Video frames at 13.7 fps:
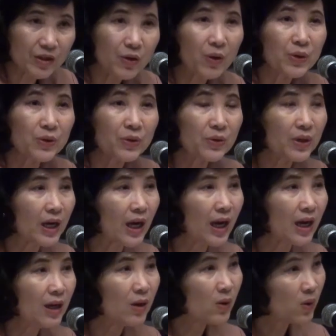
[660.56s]
ยานยนต์นะ
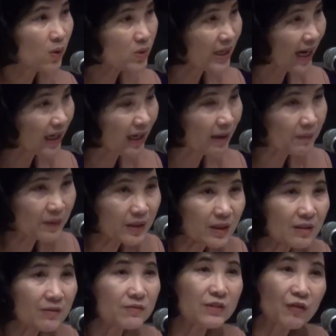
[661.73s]
คะอุตสาหกรรมเค
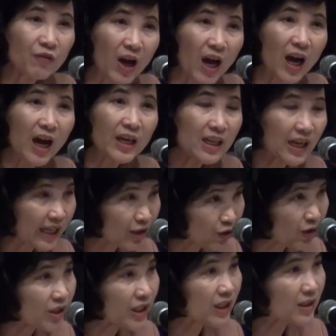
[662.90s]
รื่องไฟฟ้า
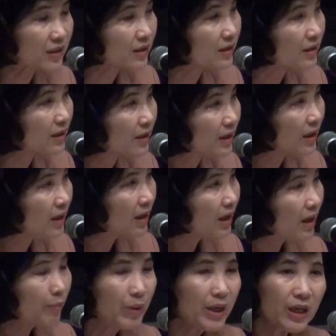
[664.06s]
Electronics
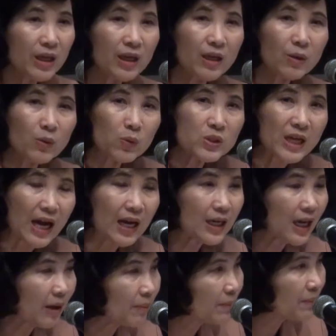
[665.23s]
มีอุตสาห
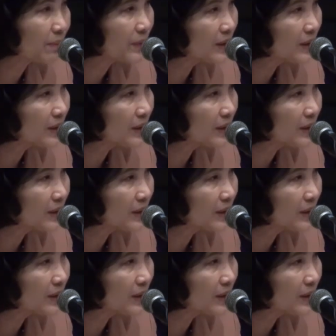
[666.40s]
กรรม